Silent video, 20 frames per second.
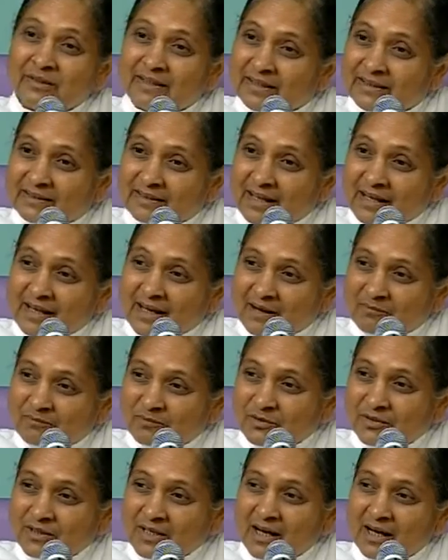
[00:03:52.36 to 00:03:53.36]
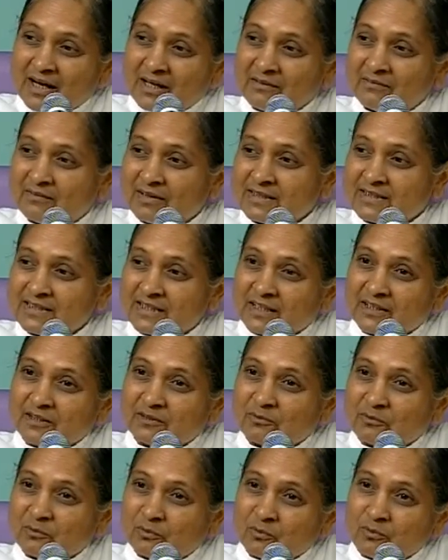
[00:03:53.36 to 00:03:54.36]
देखता है आप तो यहाँ है वहाँ
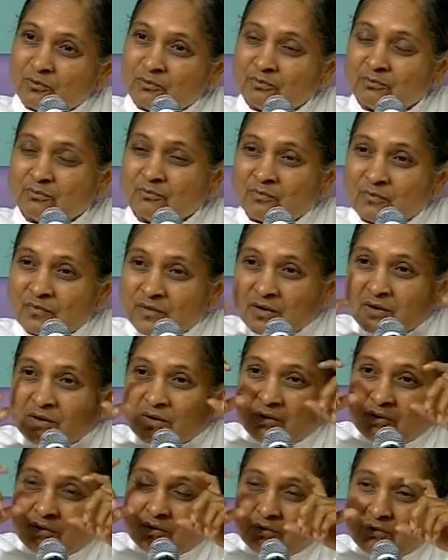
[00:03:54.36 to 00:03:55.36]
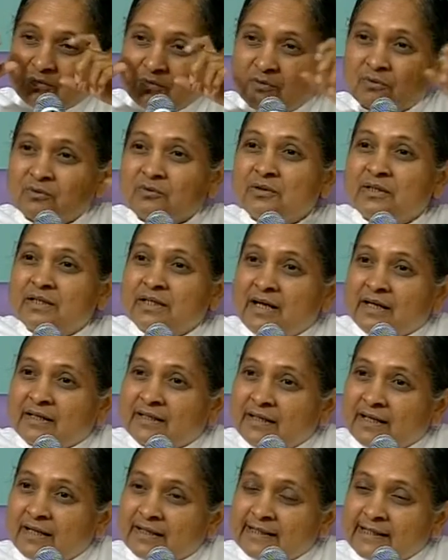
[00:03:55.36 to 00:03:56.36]
जाकर कौन फोटो गिरा
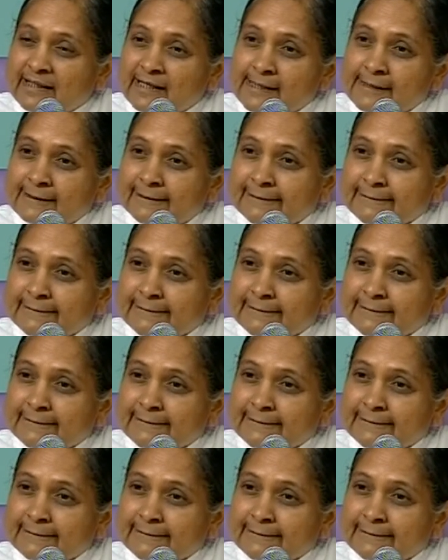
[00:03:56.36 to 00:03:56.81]
के आ गया